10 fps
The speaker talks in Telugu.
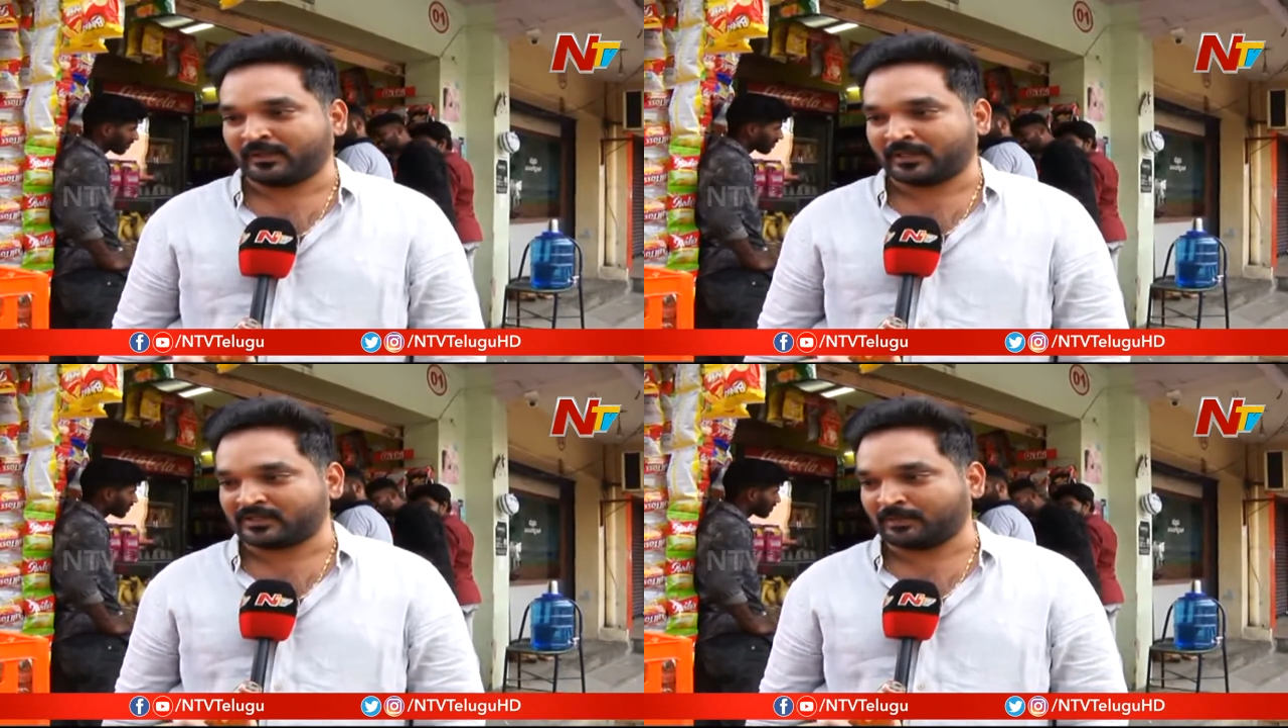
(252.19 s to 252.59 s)

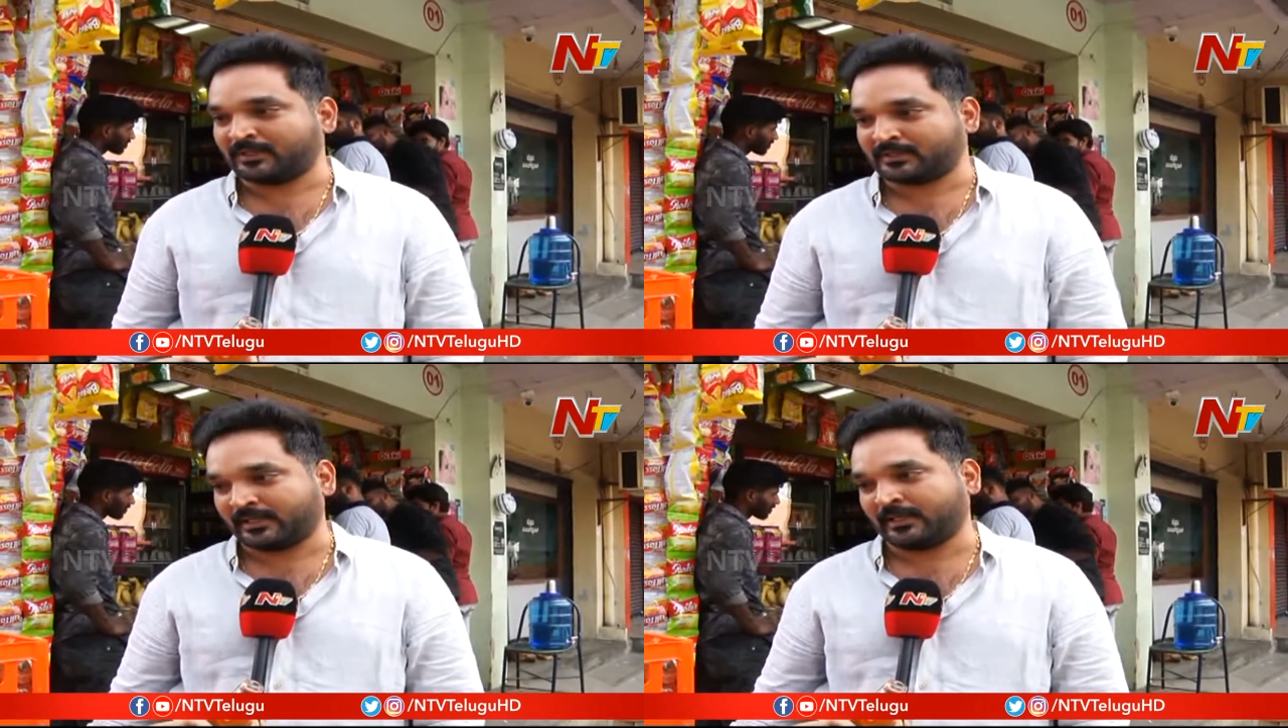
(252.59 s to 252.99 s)

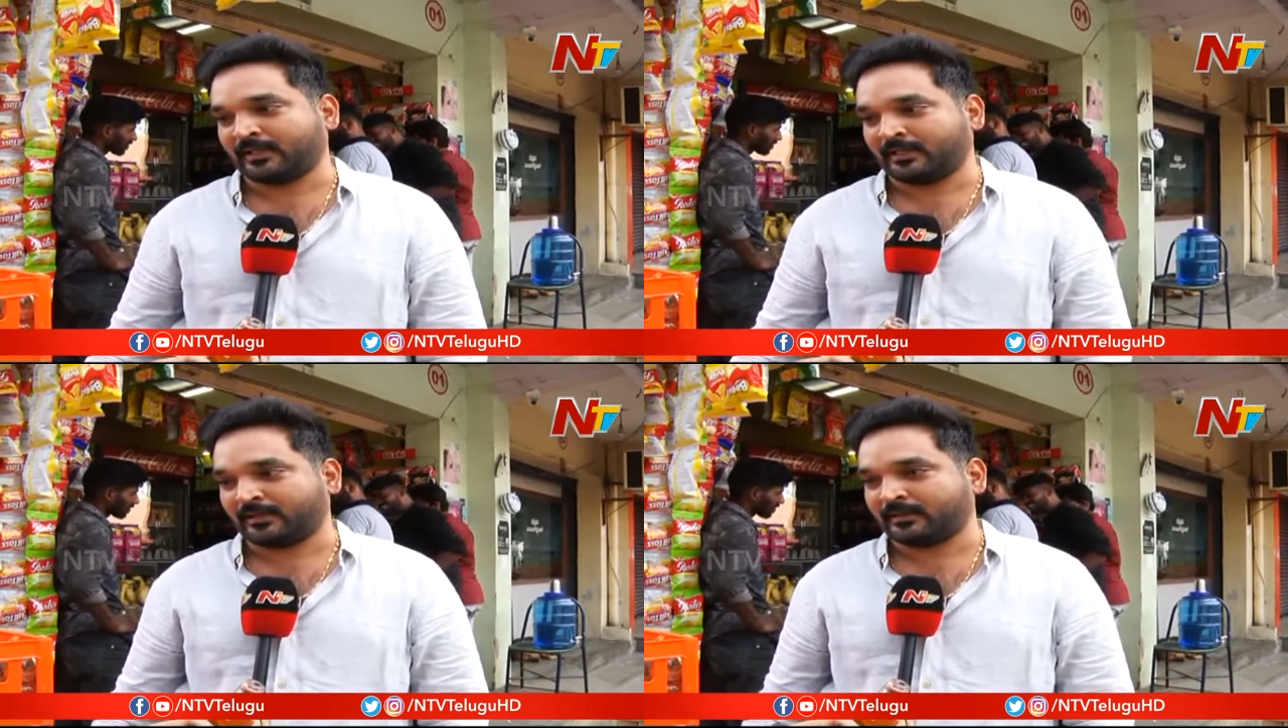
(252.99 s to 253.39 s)
కస్టమర్స్కి
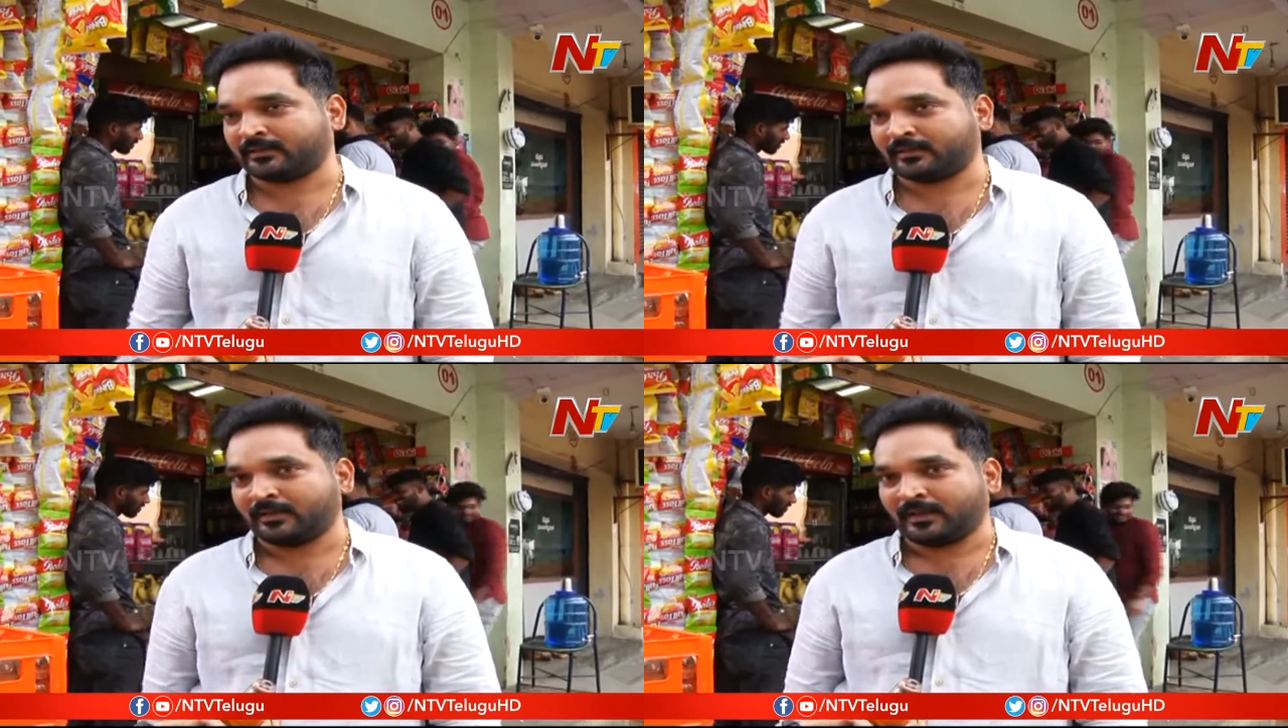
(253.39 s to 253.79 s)

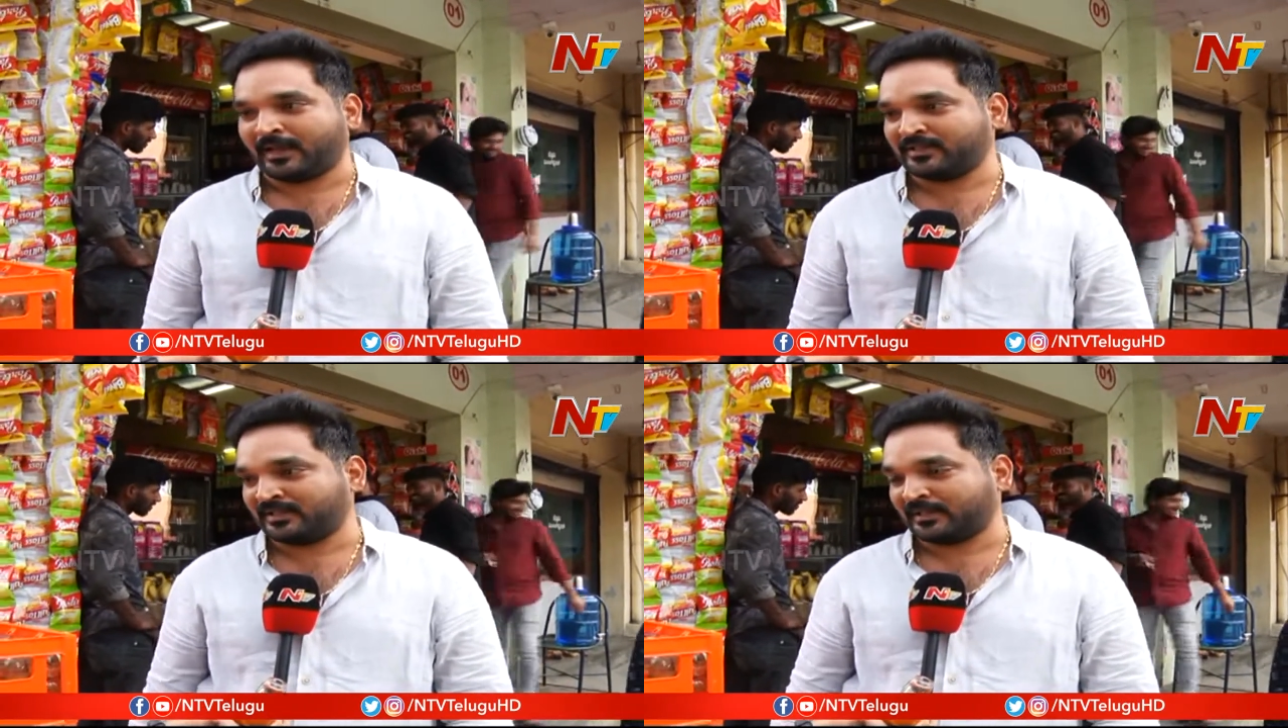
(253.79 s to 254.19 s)

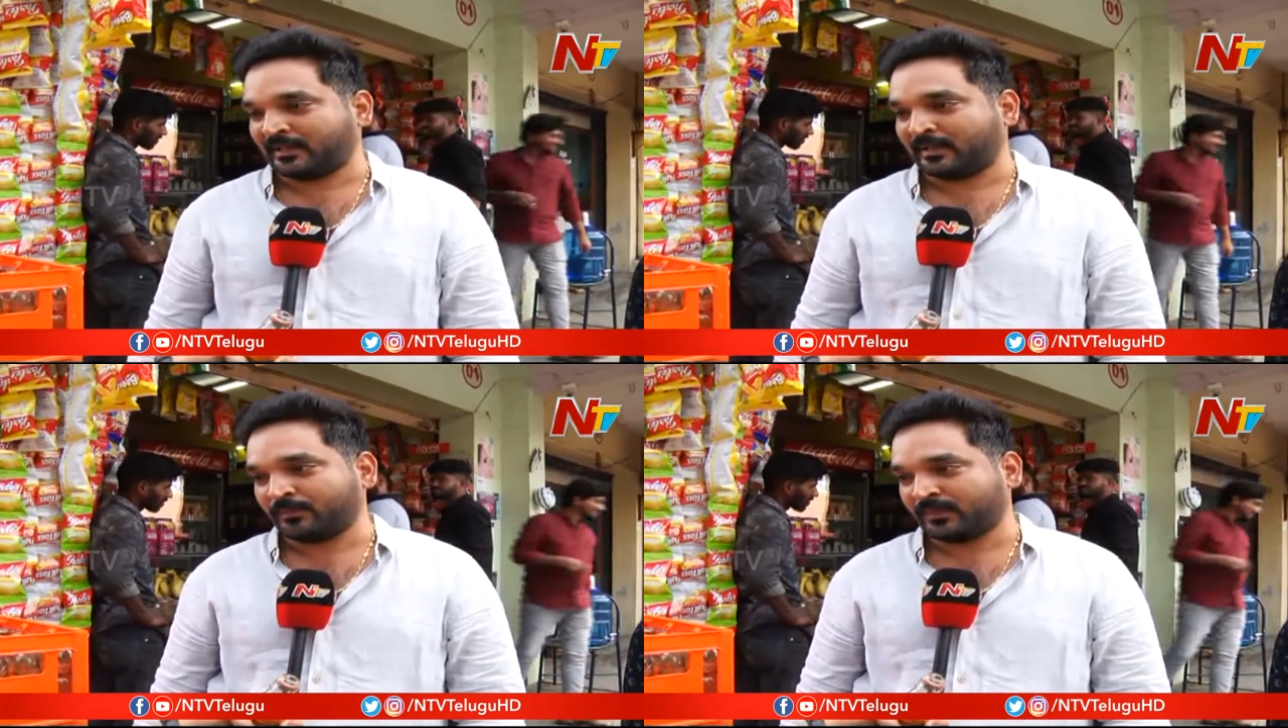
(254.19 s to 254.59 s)

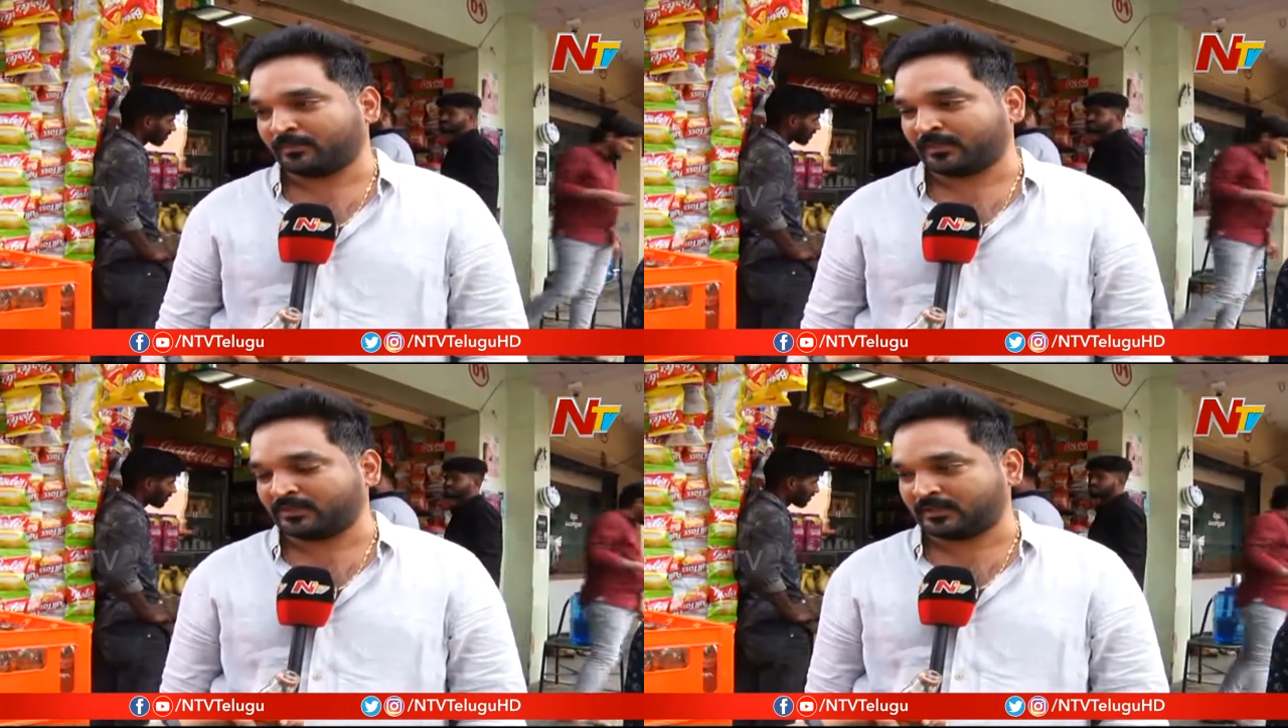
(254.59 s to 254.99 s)
హైజినిక్గా
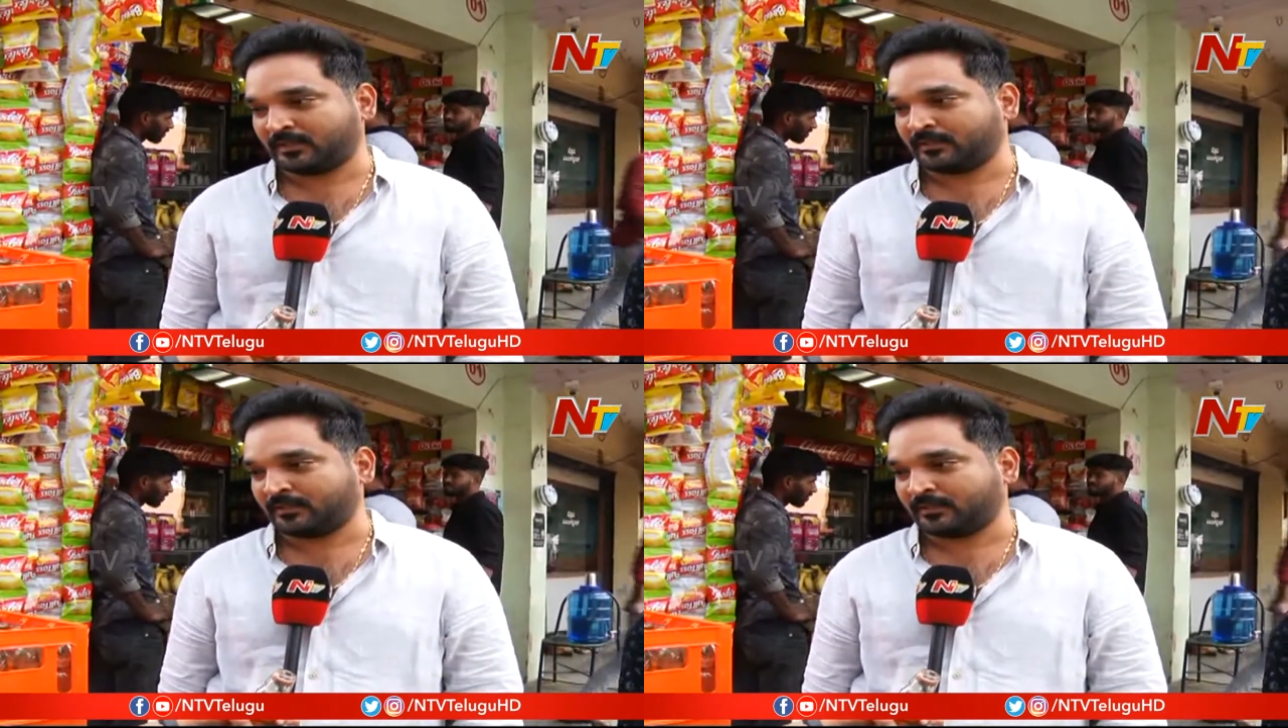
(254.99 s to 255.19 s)
మంచి